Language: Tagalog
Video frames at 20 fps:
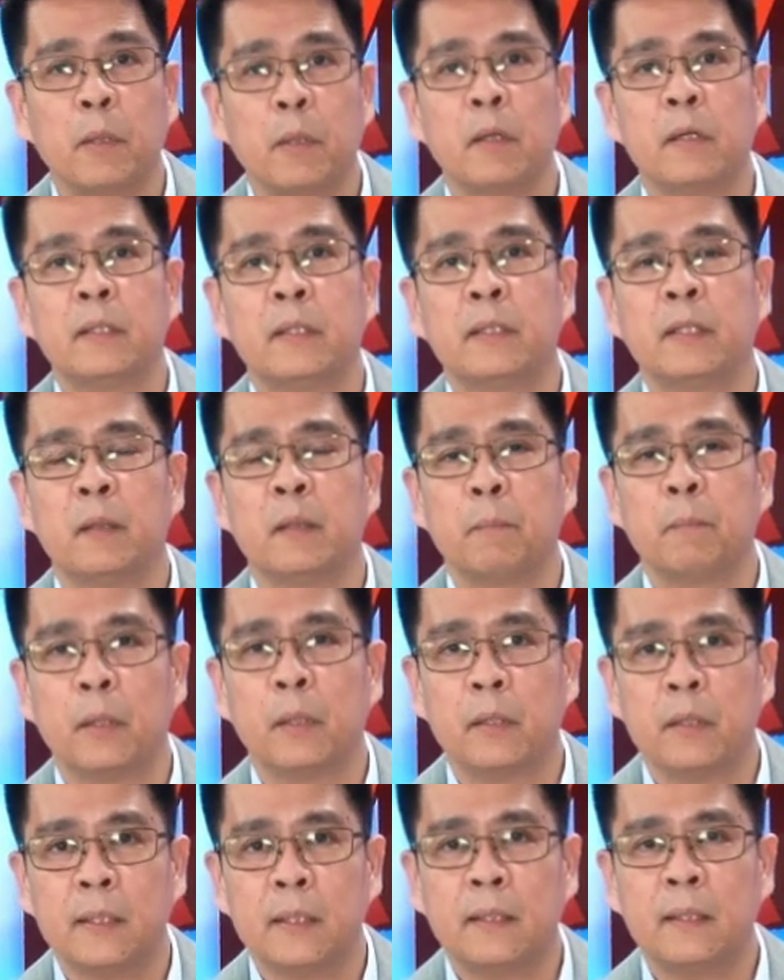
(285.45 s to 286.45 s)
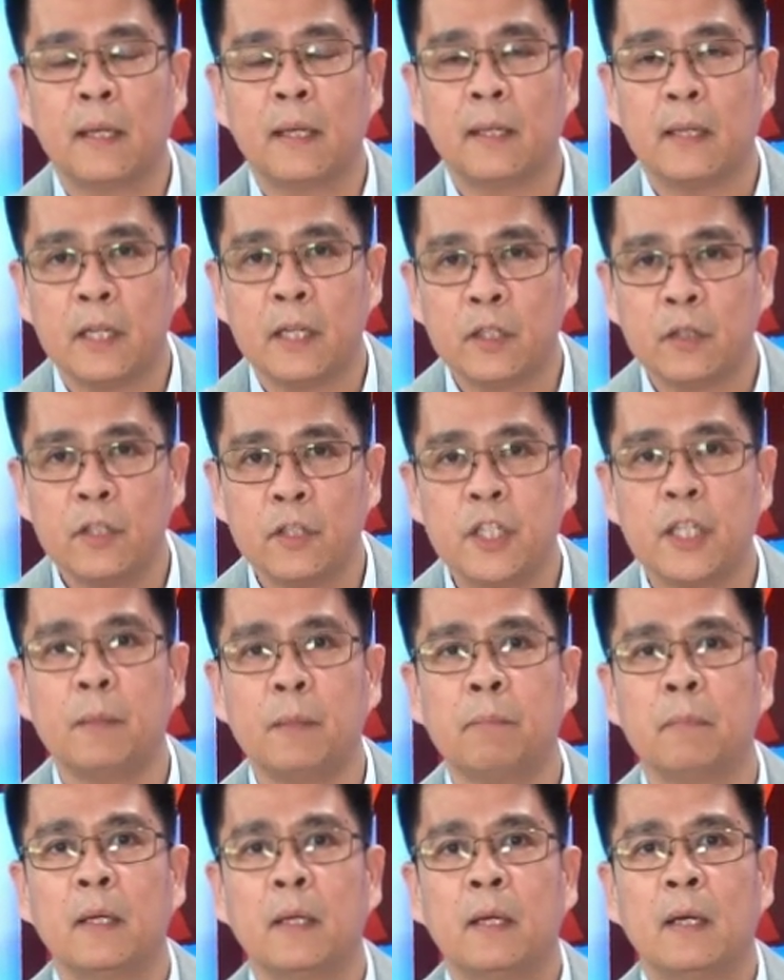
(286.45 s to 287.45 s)
employer-employer
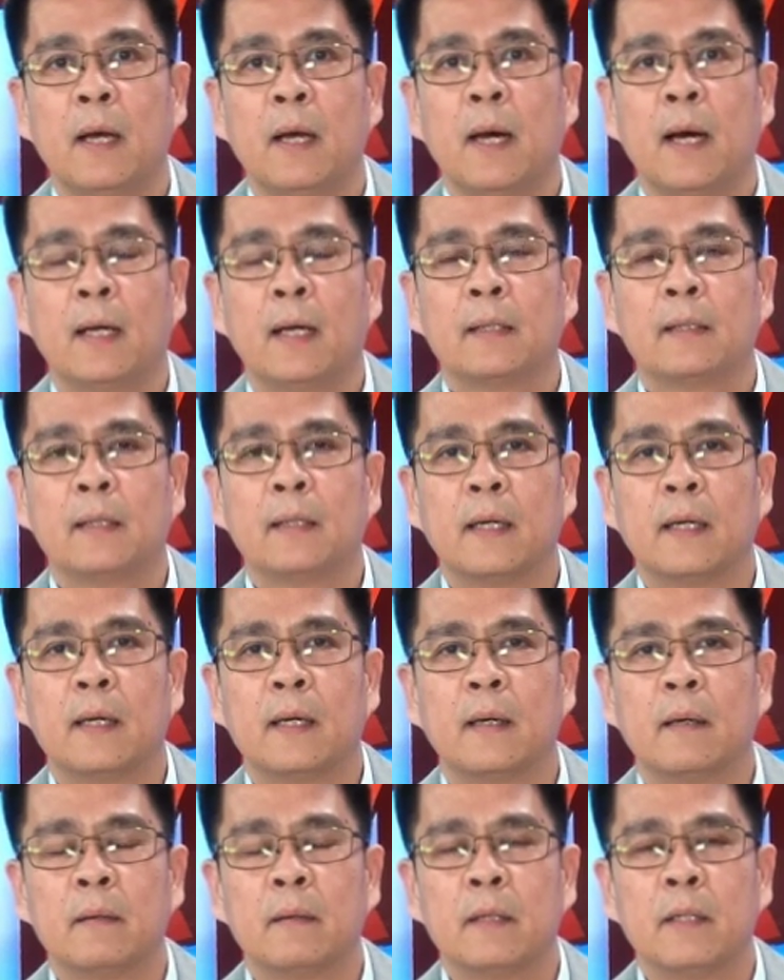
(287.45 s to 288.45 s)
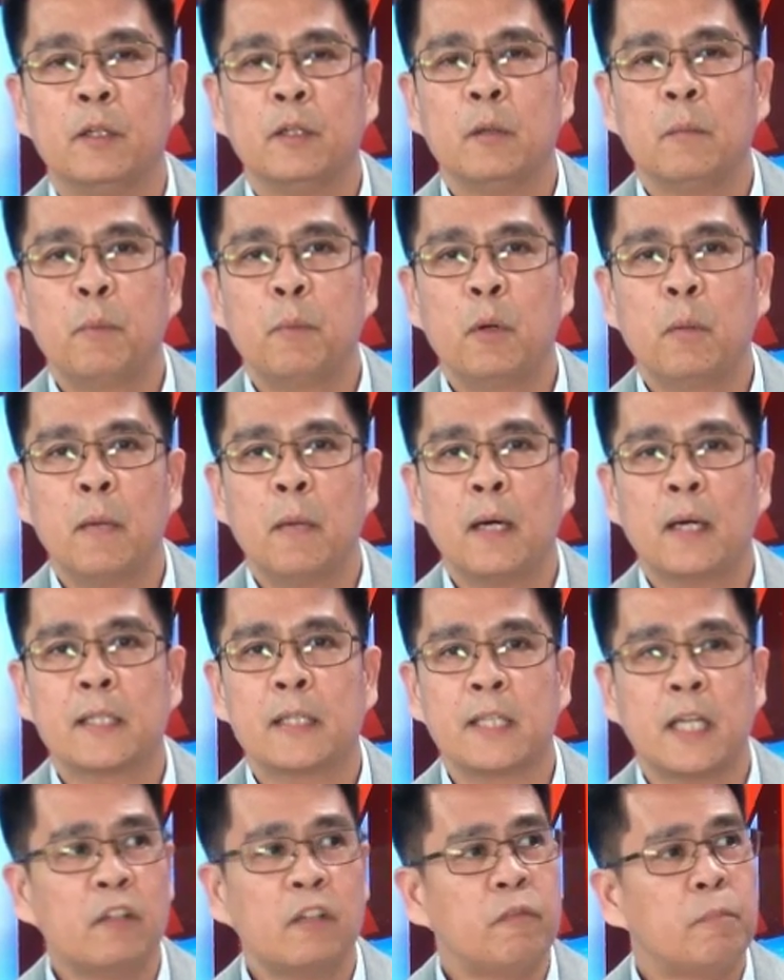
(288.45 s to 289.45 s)
relationship, at uh, yun pong mga
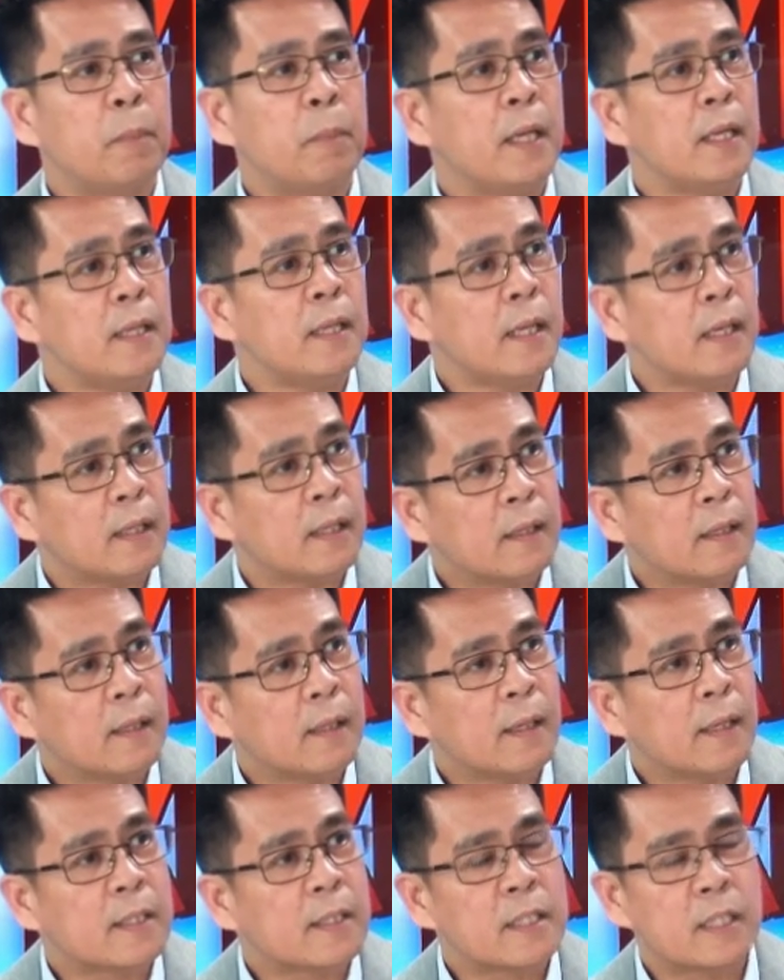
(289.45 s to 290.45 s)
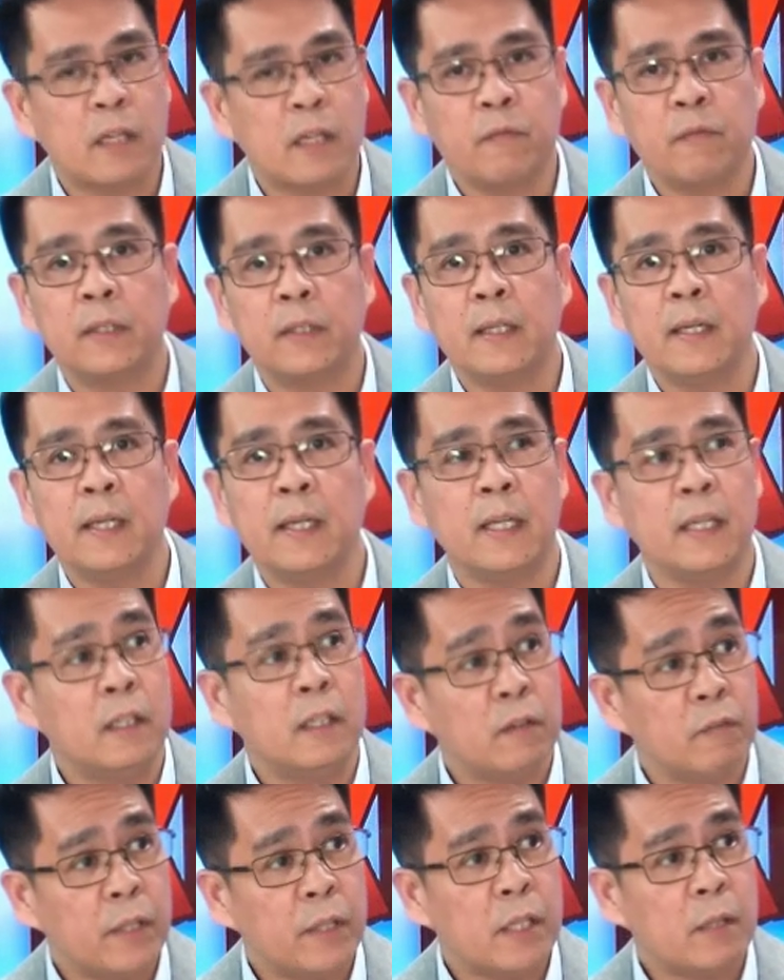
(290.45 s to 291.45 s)
self-paying at self-earning
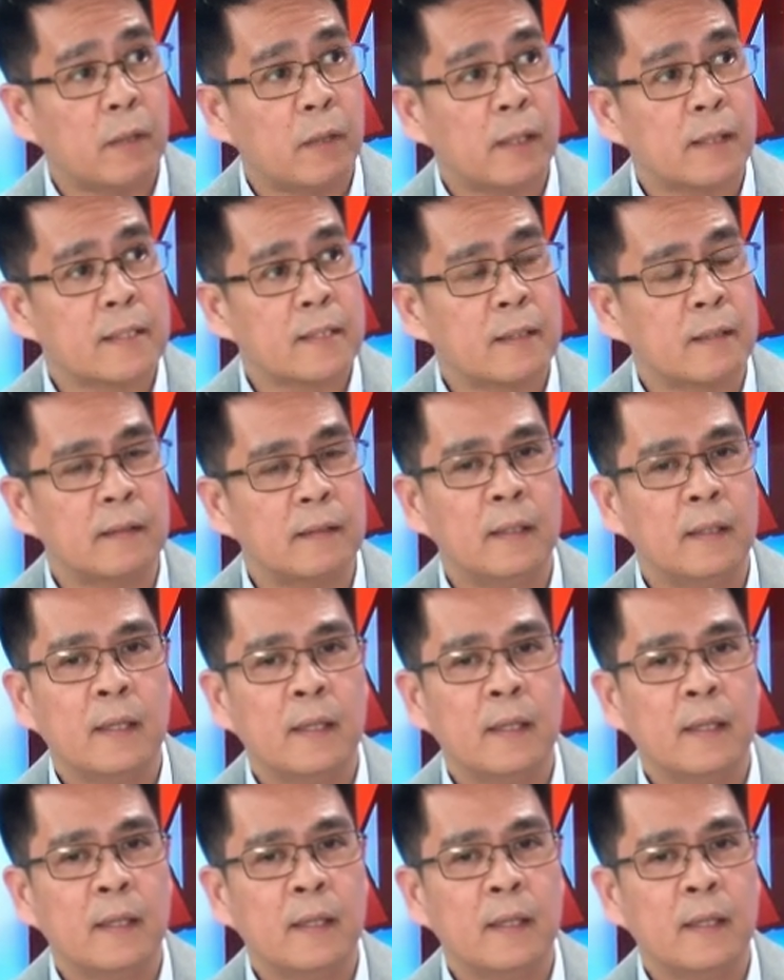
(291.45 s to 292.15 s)
individuals mm-hmm.